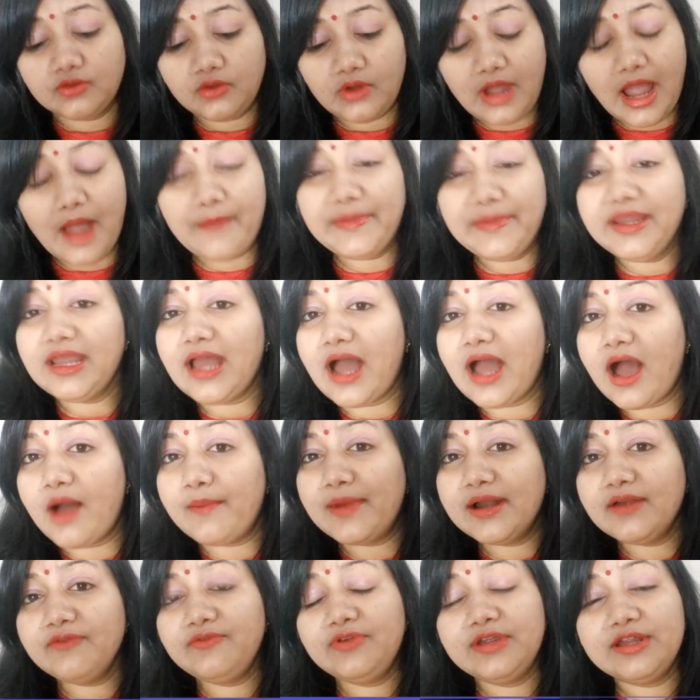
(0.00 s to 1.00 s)
তো আমি
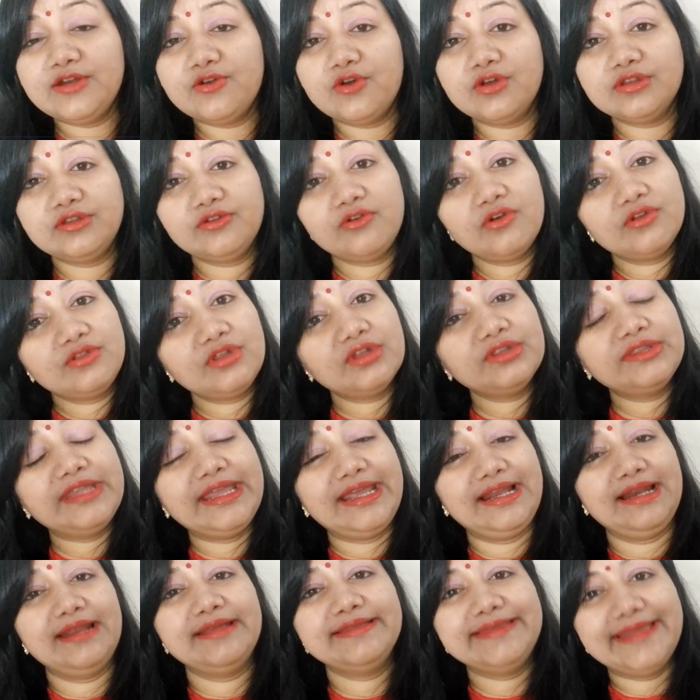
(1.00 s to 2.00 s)
আমার ভিডিওগুলো তো
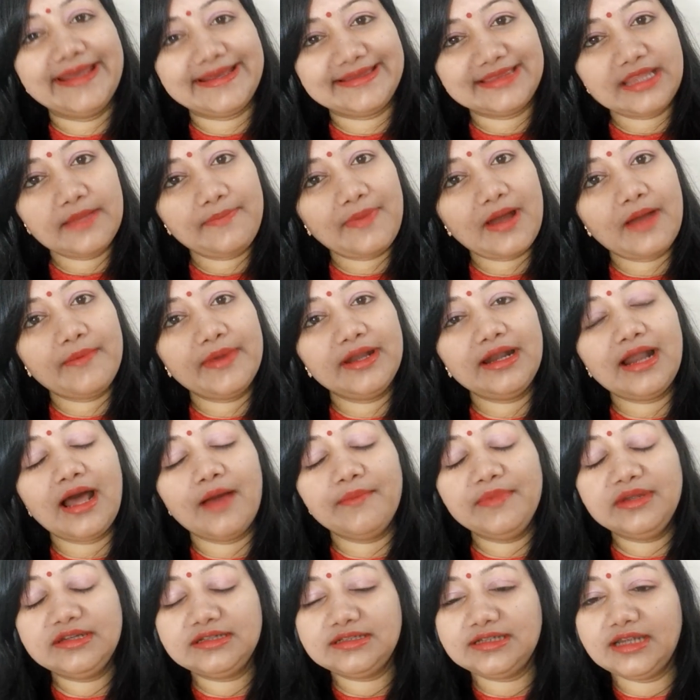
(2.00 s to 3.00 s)
দেখলে দেখতে পাবেন
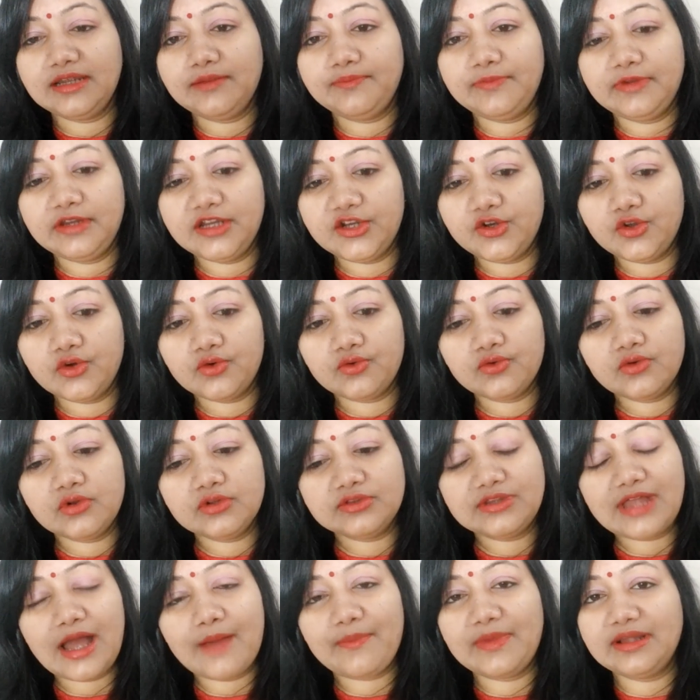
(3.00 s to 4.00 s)
আমি সে
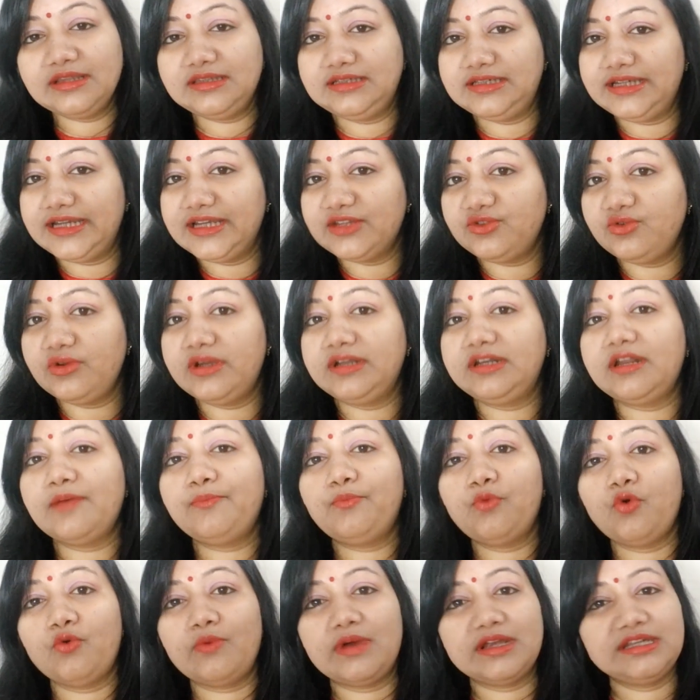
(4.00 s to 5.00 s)
ভিডিওগুলোতে আমার যেহেতু এটা
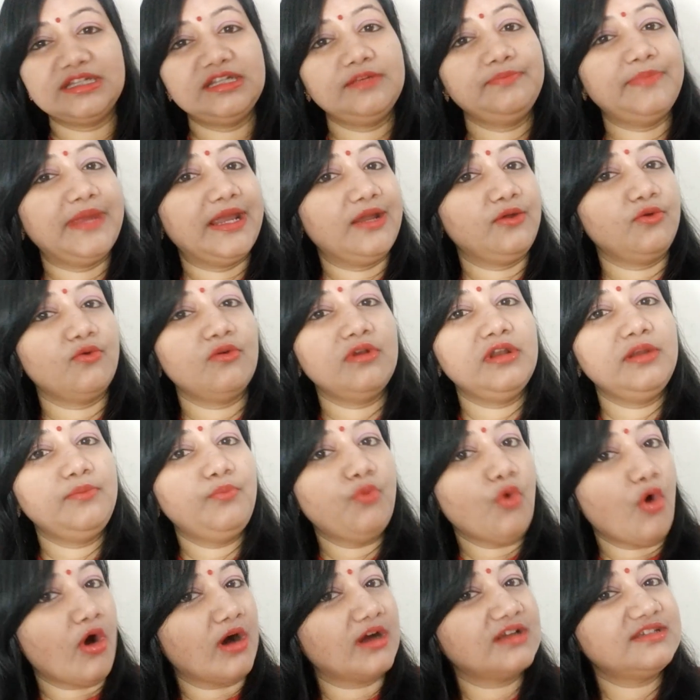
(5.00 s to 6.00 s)
প্রবাসী বেঙ্গলি
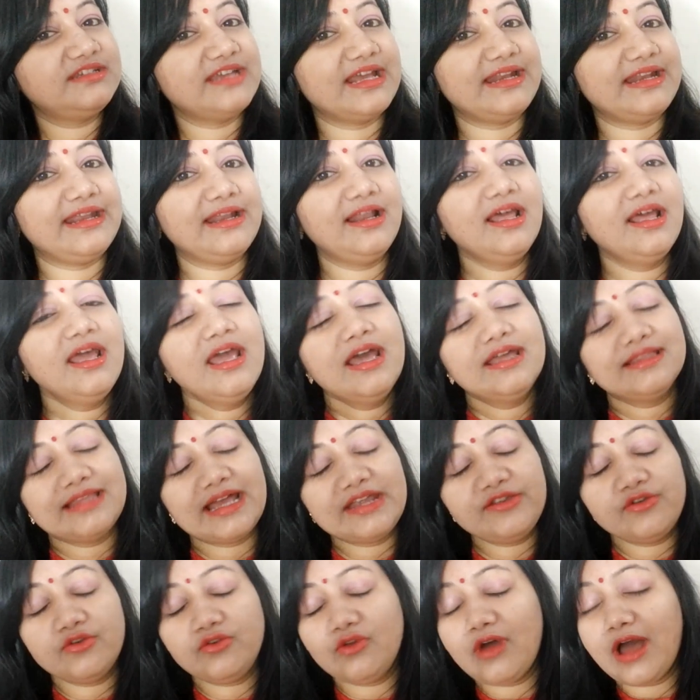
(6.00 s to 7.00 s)
ব্লগ চ্যানেল
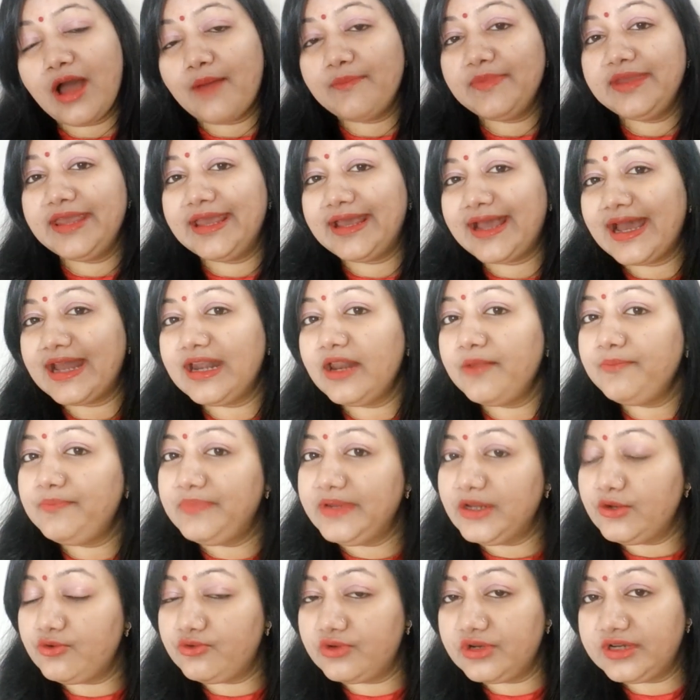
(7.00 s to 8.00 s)
তাই জন্য আমি এখানে
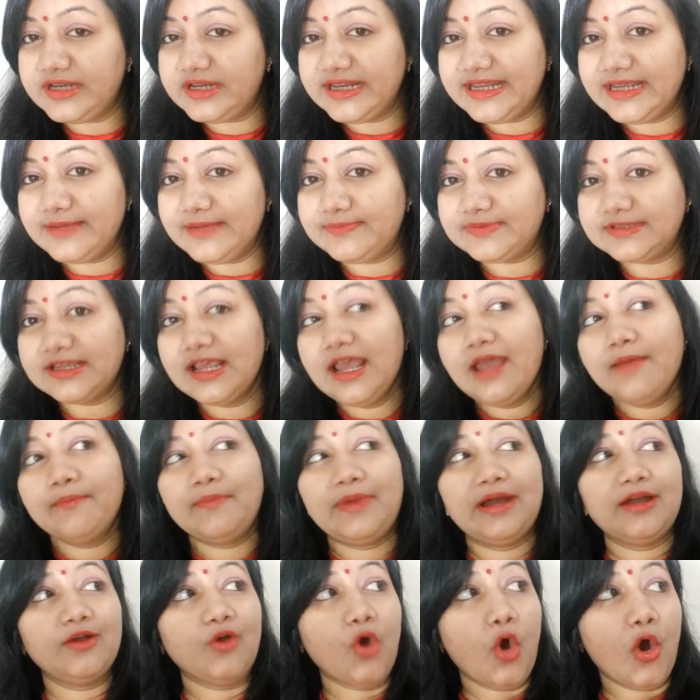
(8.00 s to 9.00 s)
বিউটি টিপস
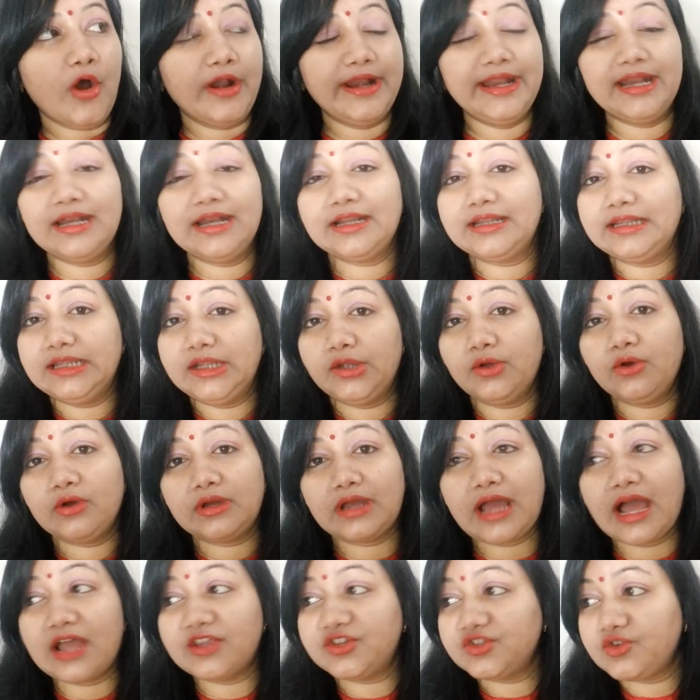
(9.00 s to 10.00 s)
বা ঘরের গৃহ
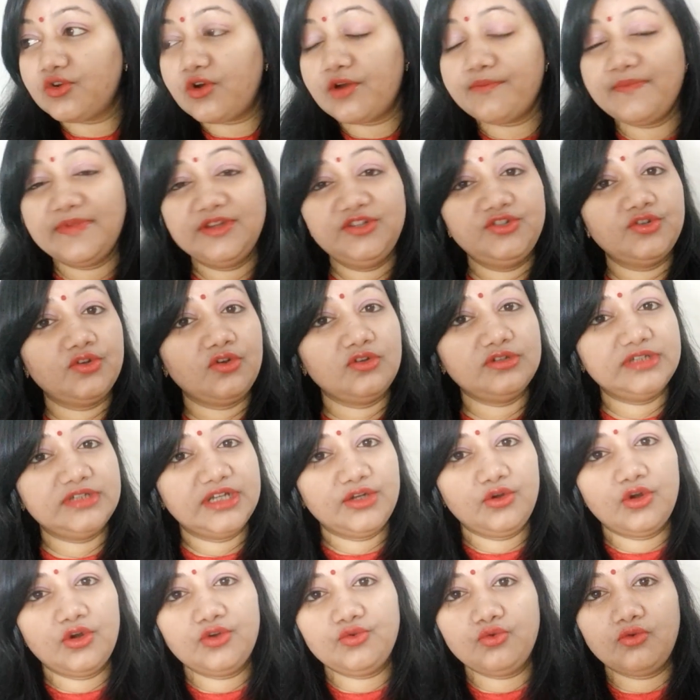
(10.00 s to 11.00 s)
কাজকর্মের জন্য
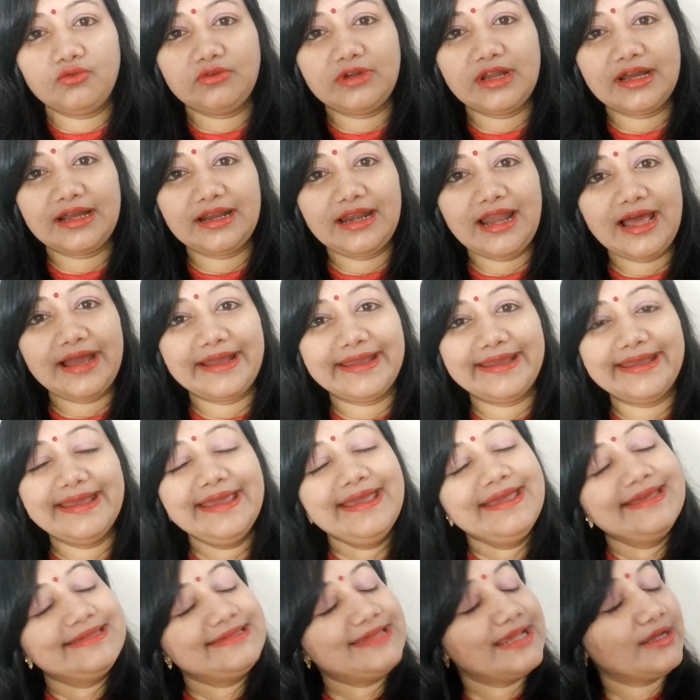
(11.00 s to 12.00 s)
যেগুলো টুকটাক লাগে
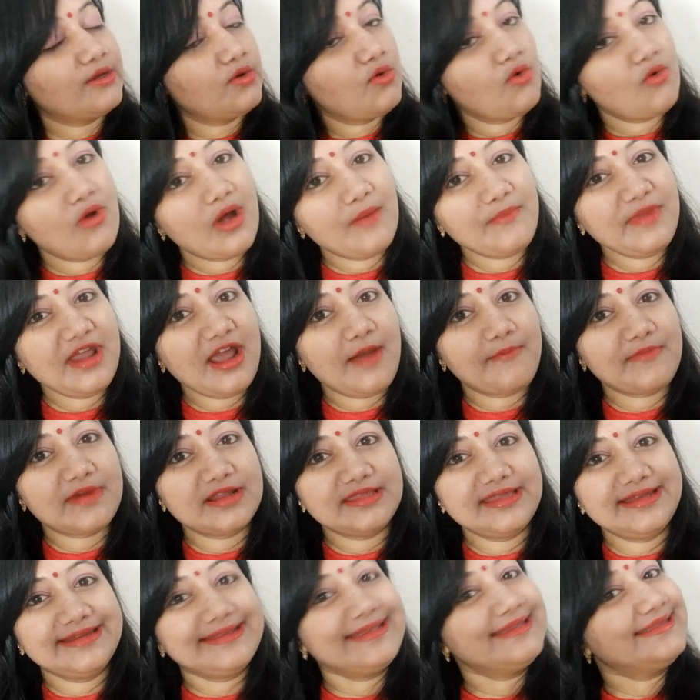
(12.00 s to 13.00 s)
সেগুলো আমি
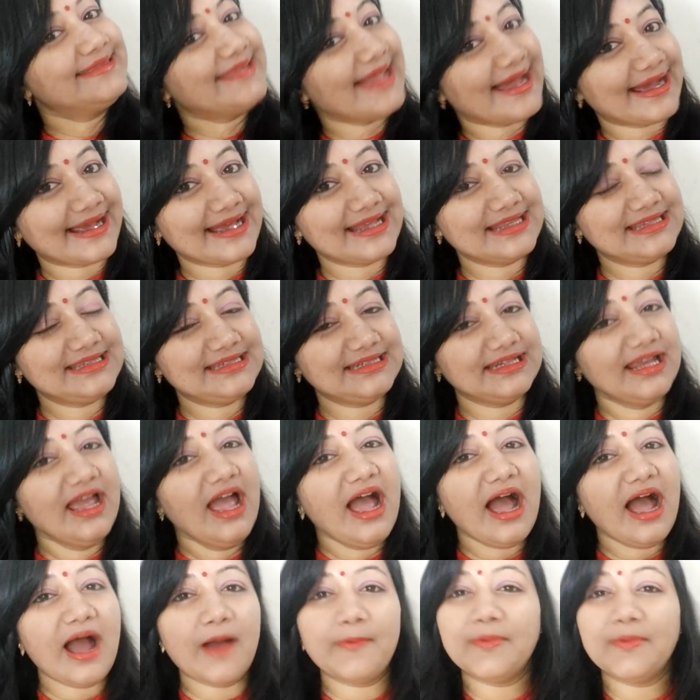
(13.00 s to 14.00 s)
আপনাদেরকে দেখাচ্ছি
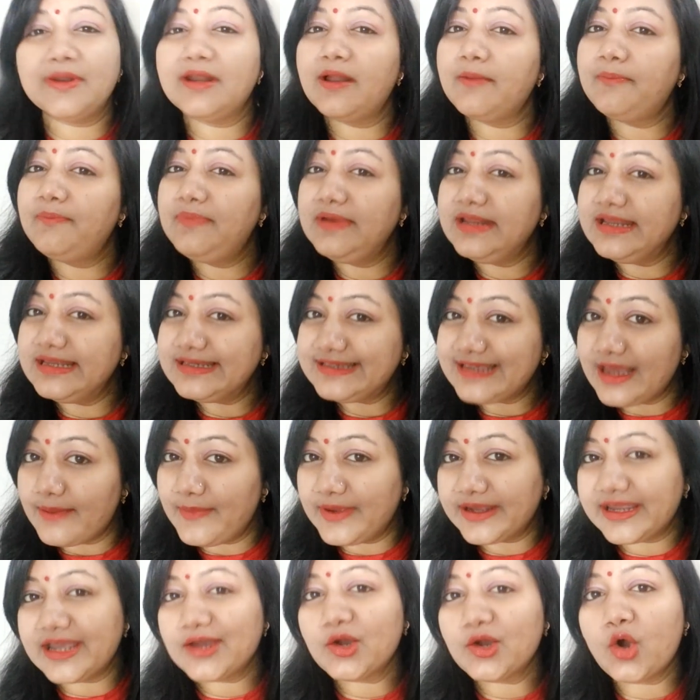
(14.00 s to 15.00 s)
আপনারা প্লিজ
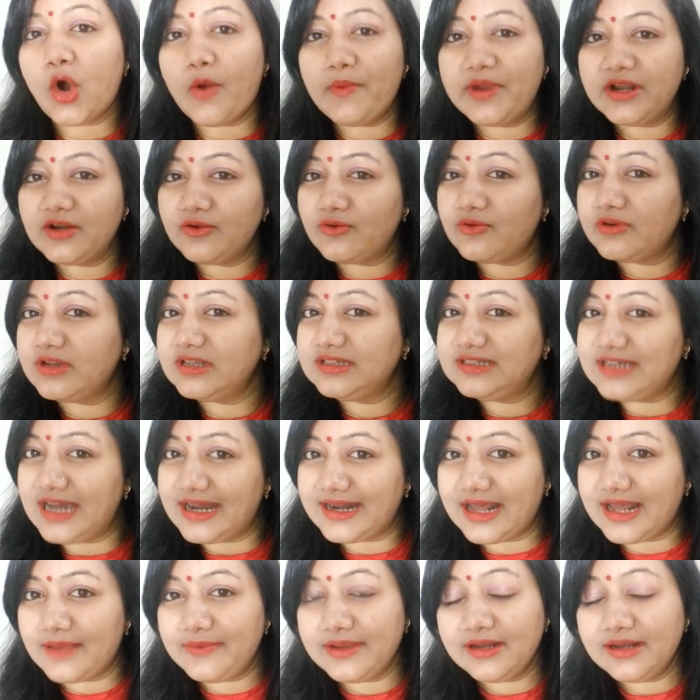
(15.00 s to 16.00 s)
আমাকে কমেন্ট করে
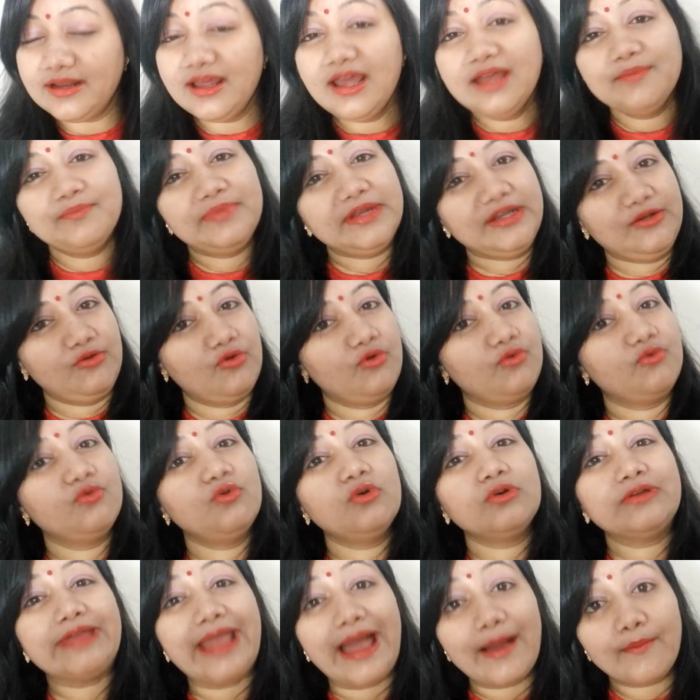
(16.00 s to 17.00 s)
জানাবেন
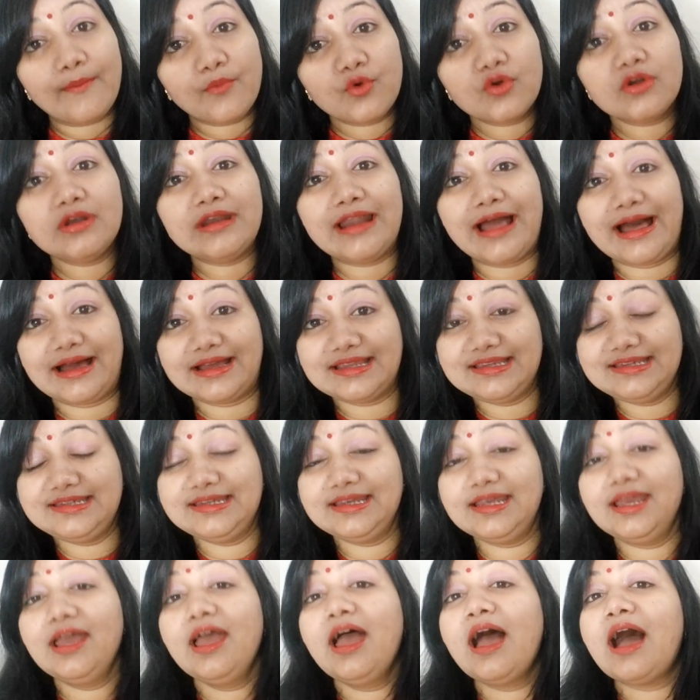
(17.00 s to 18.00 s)
ভিডিওগুলো কেমন লাগছে